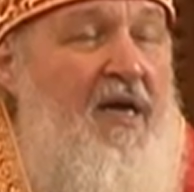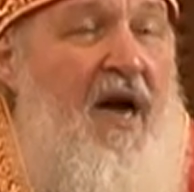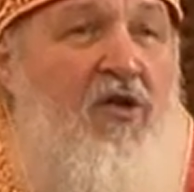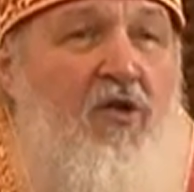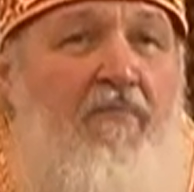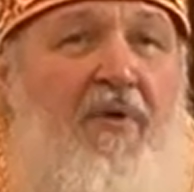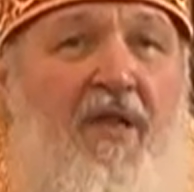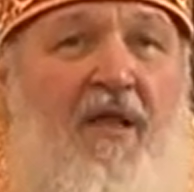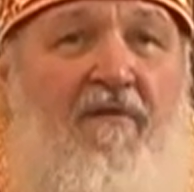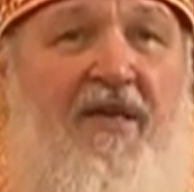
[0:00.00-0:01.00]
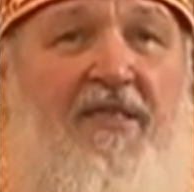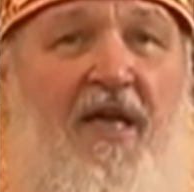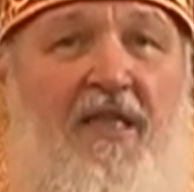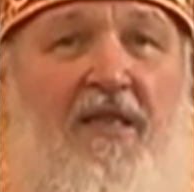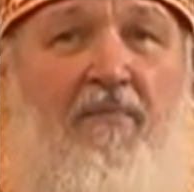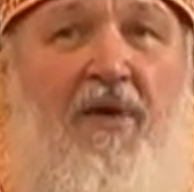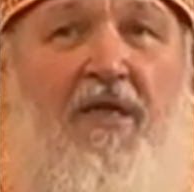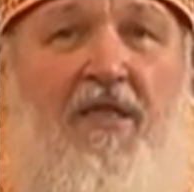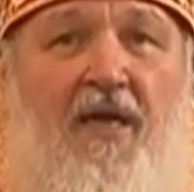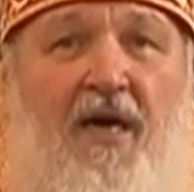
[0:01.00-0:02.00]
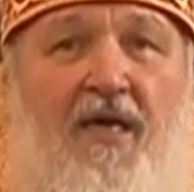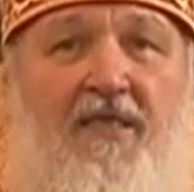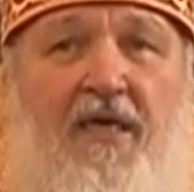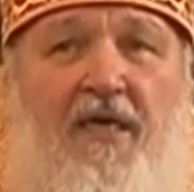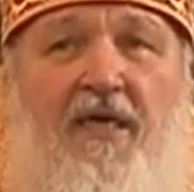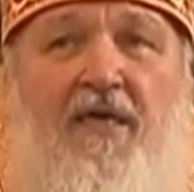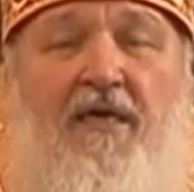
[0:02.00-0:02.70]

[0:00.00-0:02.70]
как то было в осадном Ленинграде